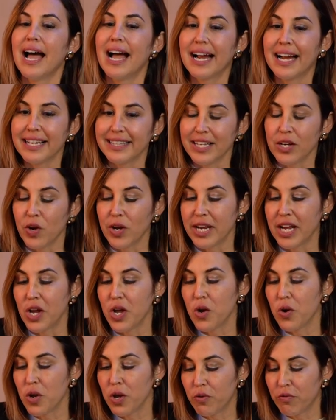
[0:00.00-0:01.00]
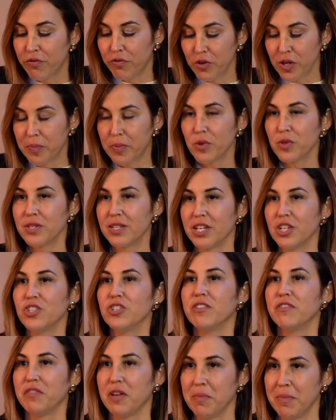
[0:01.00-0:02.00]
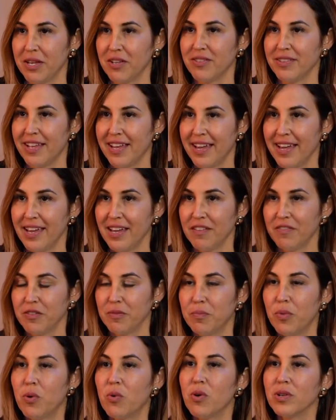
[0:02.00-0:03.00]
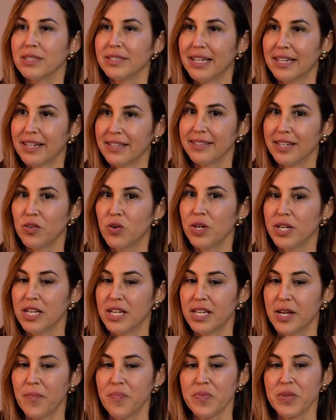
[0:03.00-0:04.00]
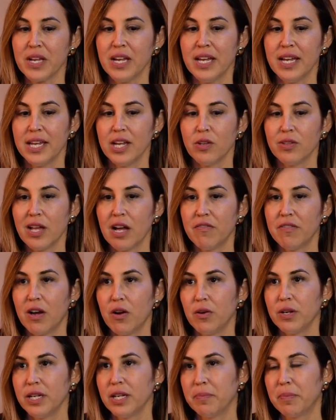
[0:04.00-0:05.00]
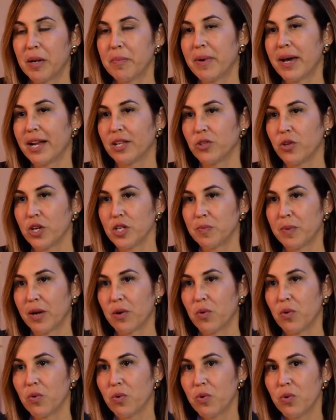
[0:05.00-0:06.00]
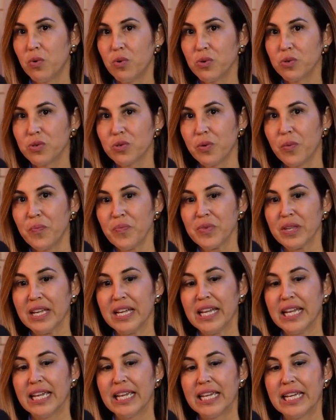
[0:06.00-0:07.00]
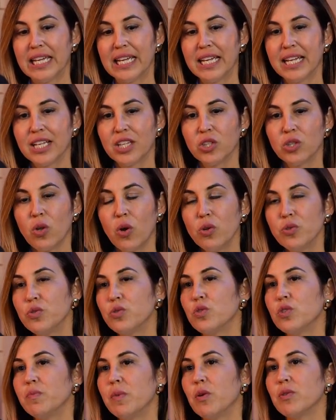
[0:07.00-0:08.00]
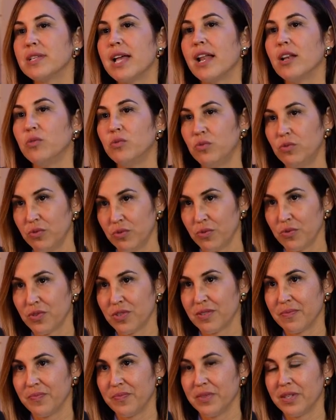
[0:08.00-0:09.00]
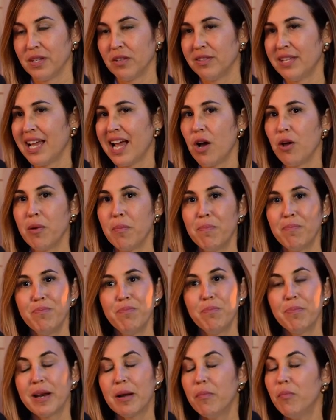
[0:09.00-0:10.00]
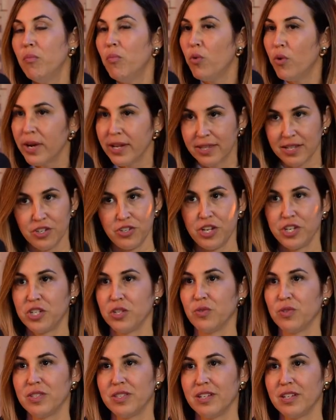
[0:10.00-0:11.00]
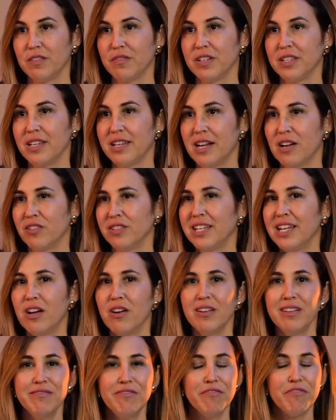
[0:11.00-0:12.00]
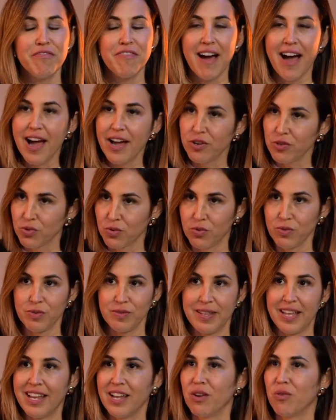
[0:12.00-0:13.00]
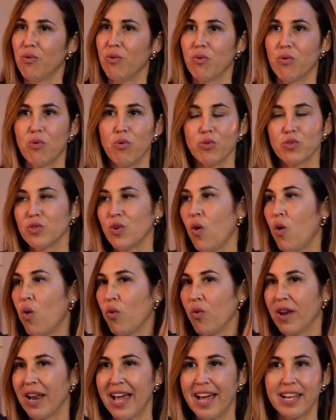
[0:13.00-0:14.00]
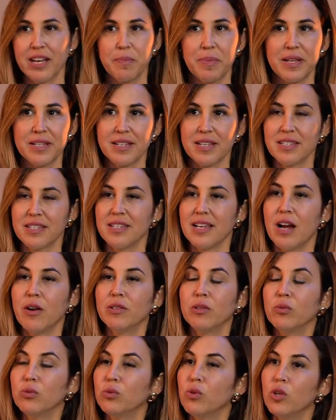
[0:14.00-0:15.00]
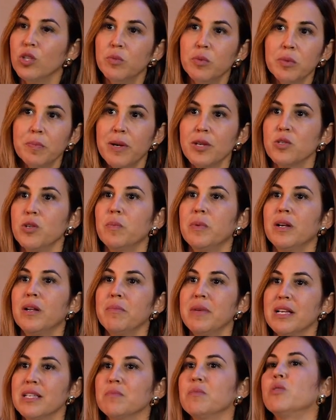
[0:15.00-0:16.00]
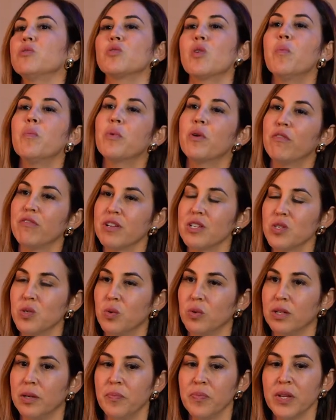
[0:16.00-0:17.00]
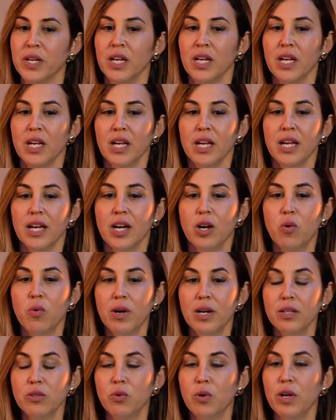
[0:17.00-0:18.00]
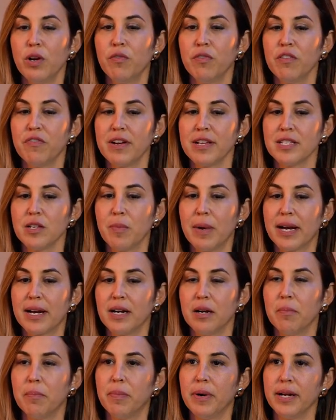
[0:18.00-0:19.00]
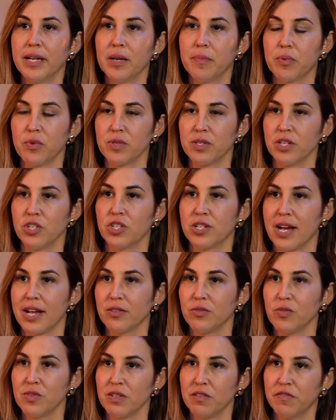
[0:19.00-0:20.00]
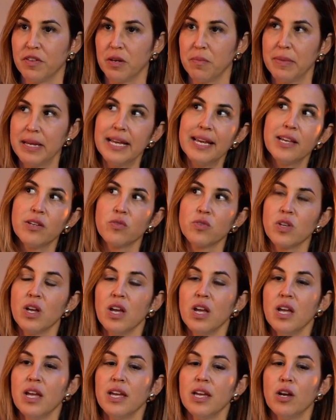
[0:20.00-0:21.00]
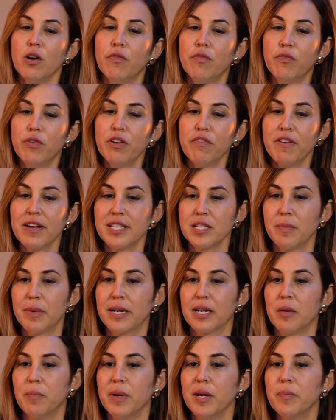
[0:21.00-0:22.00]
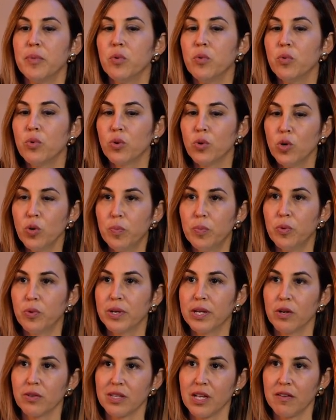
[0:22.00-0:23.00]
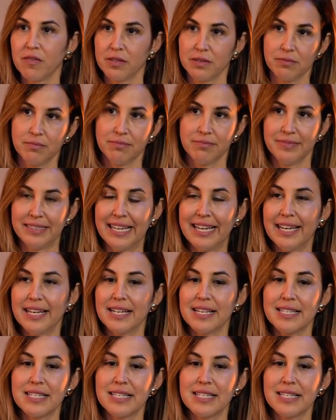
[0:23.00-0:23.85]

A categoria. Eu, eu fui para o CIN de enfermeiro DF por conta da categoria. Ah. Eu dava aula em preparatórios para concurso e todos os meus alunos, eu dei aula para muita gente no Distrito Federal. Dei aula em vários né, concursos online, presencial, então todo mundo passou pelas minhas mãos como professora. Quando eu fui fazer uma campanha para o Sindicato dos Enfermeiros, eu fui fazer uma campanha para um grupo que eu estava né,